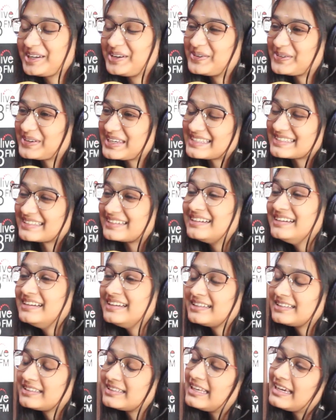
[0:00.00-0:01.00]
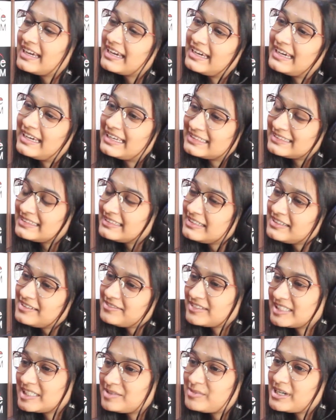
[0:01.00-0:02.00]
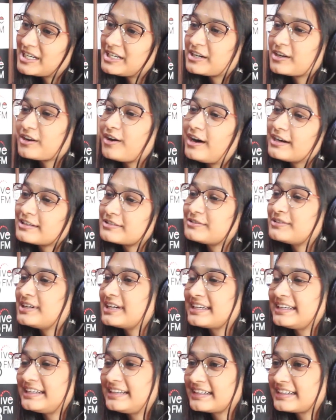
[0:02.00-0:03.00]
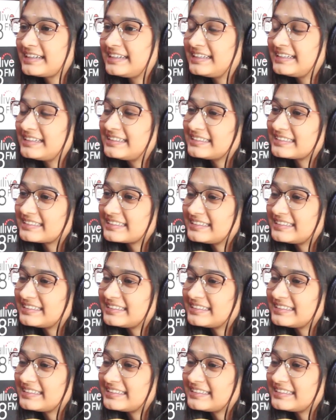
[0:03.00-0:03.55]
ஓகே சார் நீங்கள் எத்தனை விதமான கிளாக்ஸ் உங்கள் கிட்டக்க இருக்குது